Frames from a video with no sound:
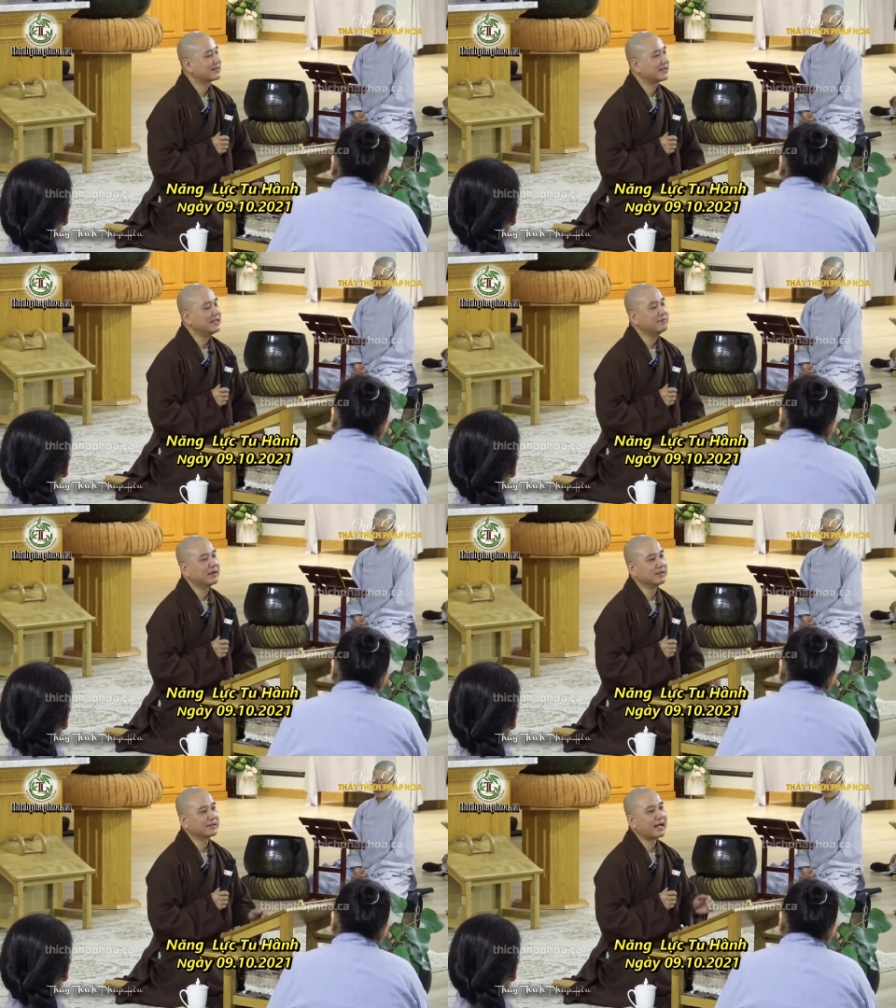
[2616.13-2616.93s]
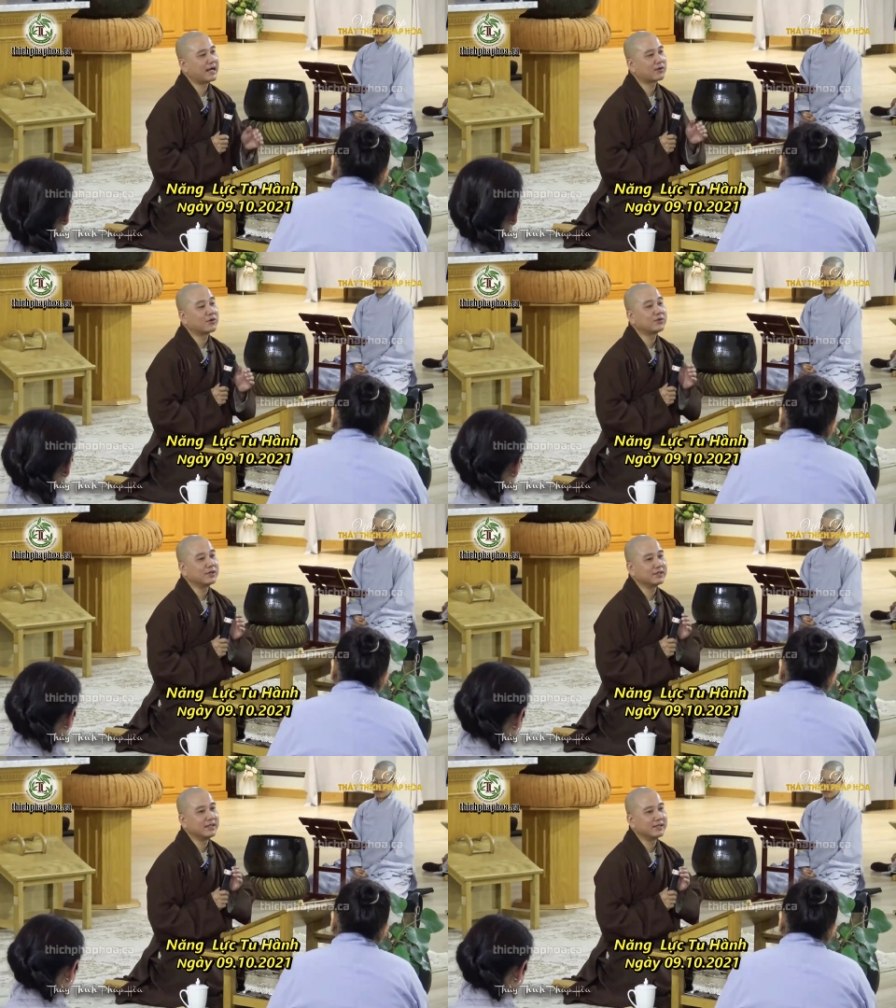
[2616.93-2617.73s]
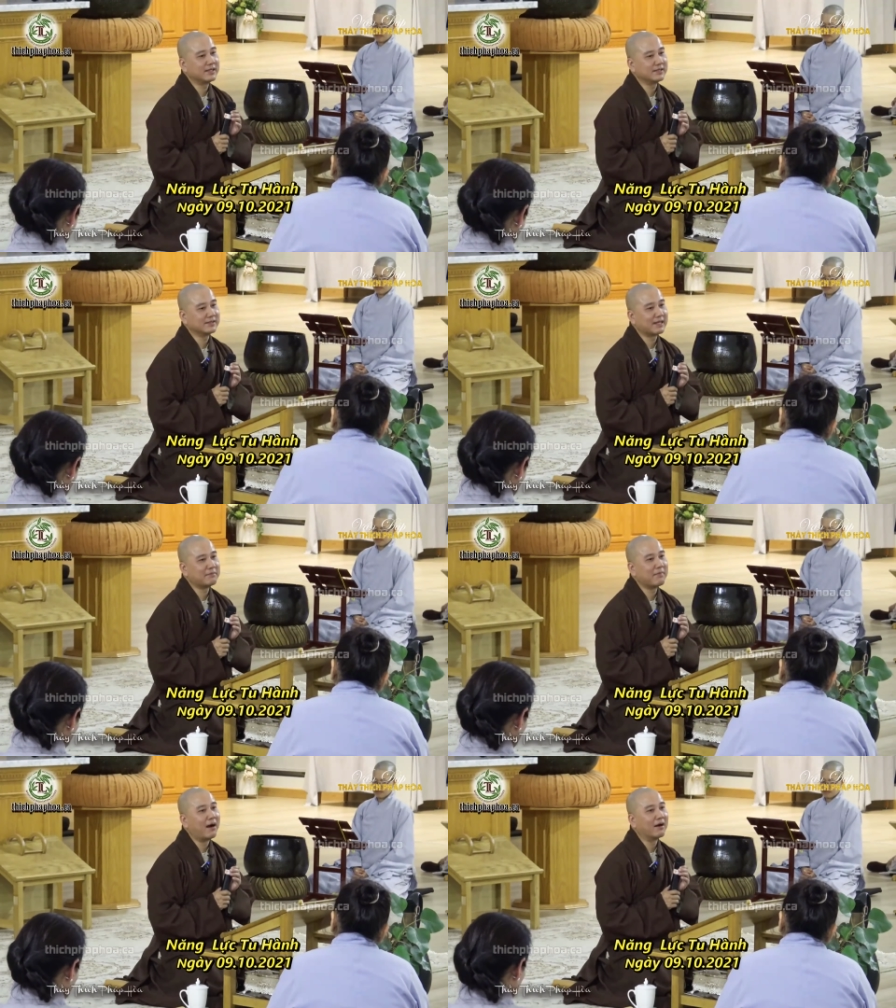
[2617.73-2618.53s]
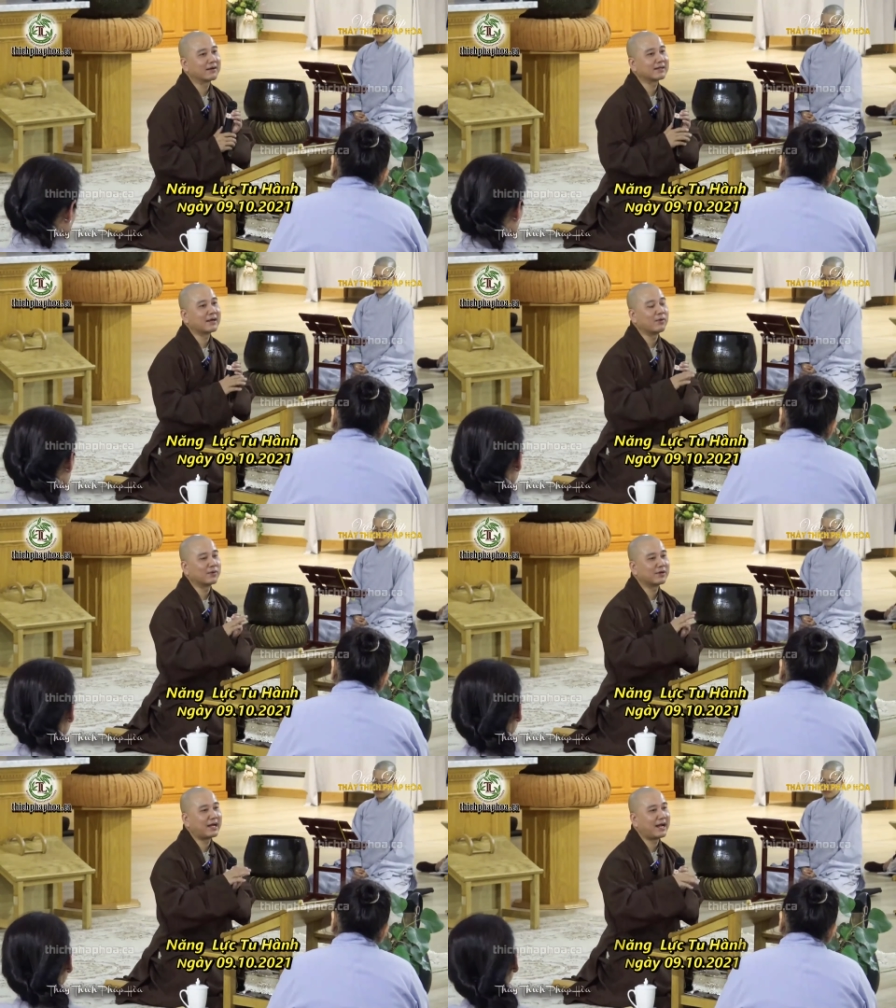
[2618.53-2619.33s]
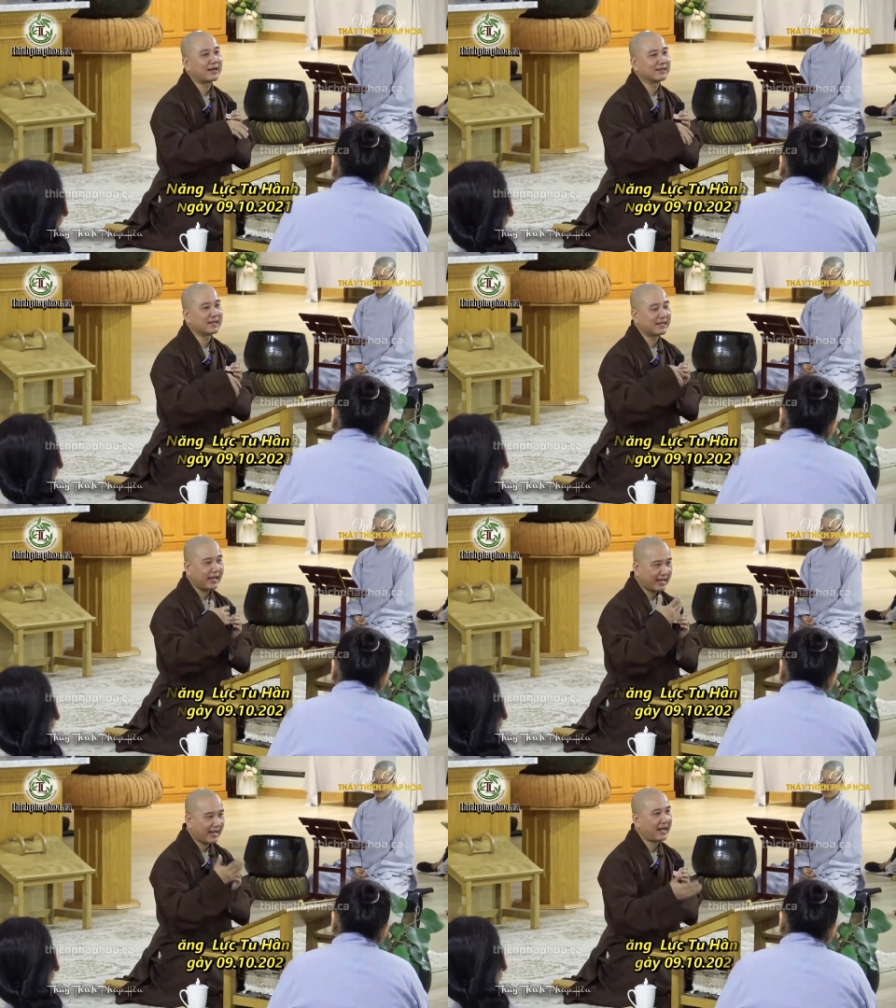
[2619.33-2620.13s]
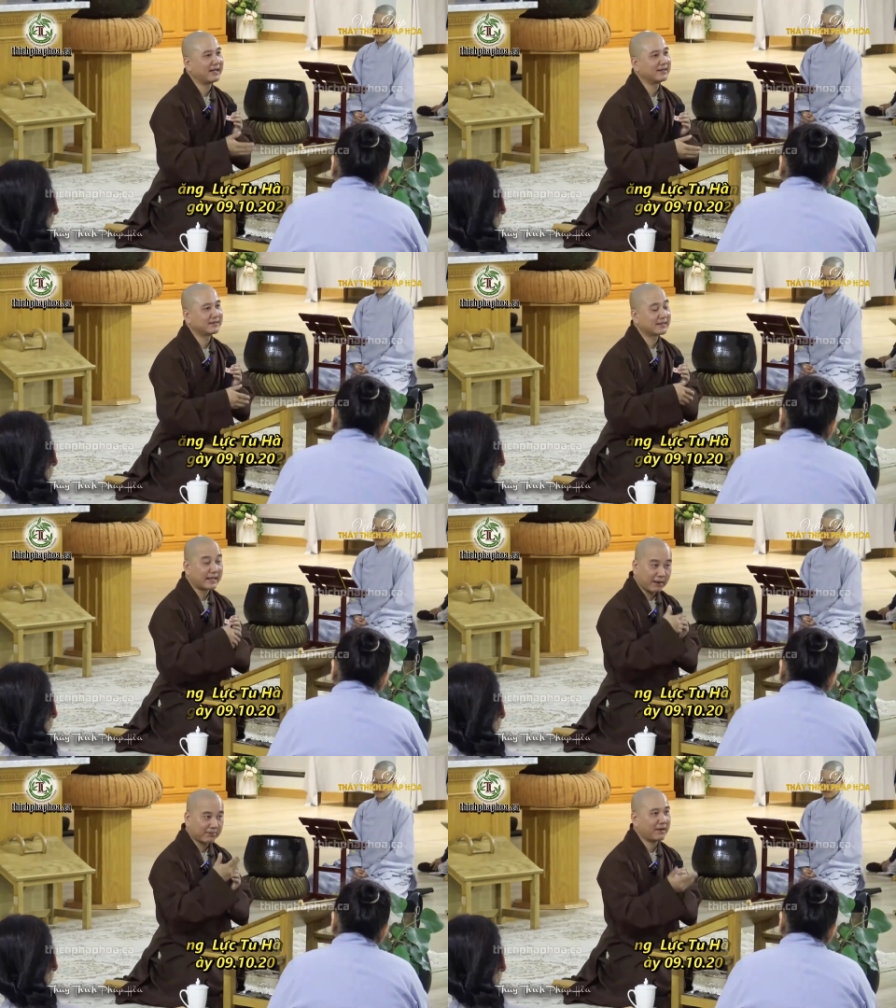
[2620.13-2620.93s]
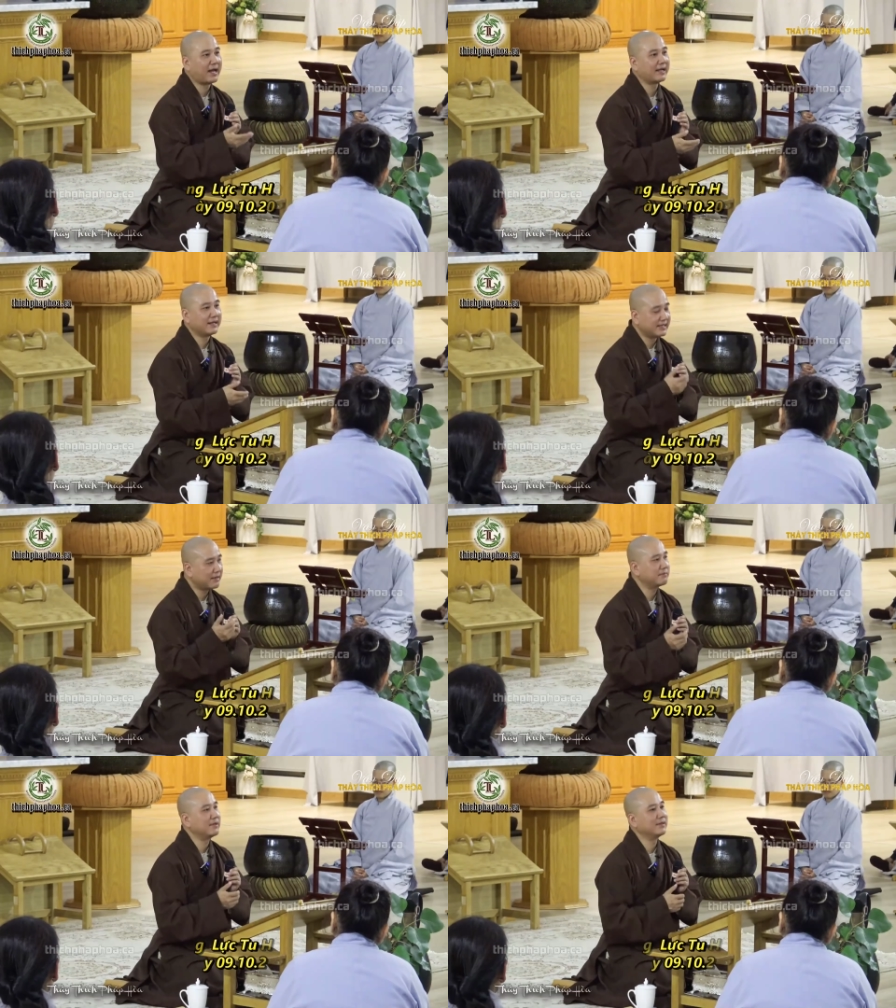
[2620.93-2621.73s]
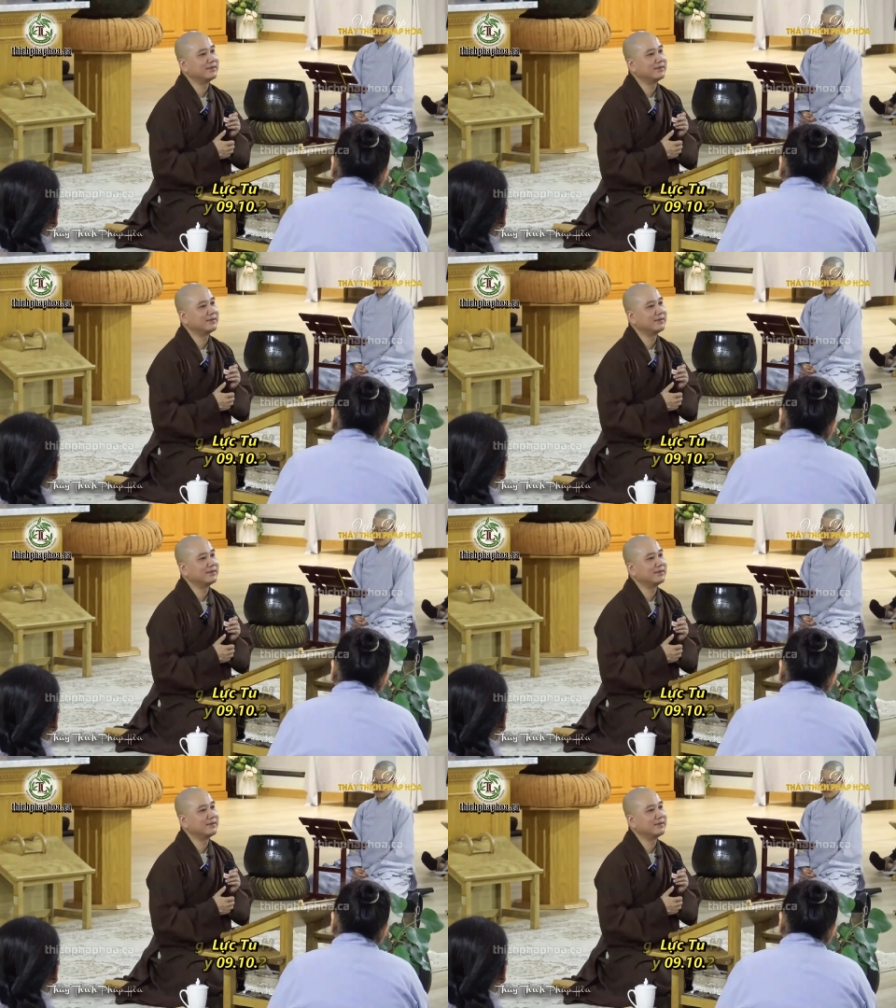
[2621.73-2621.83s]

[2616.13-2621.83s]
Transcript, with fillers: Khi mà người ta có chuyện gì thì người ta mở cái câu đó ra, người ta nghe lại, ta đọc lại để nhắc mình.